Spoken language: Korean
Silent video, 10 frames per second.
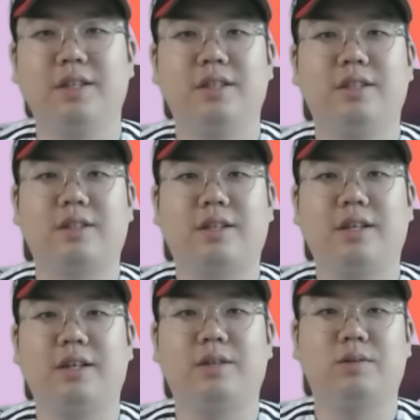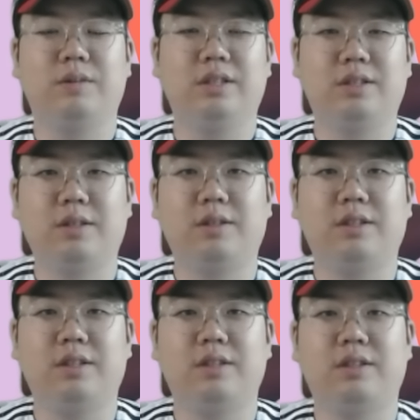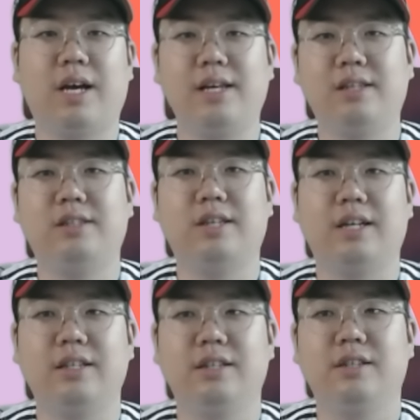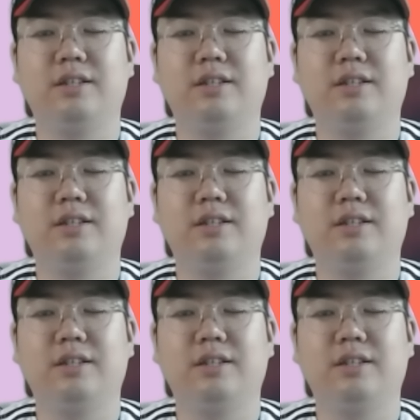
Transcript: 이렇게 좀 일정이 타이트한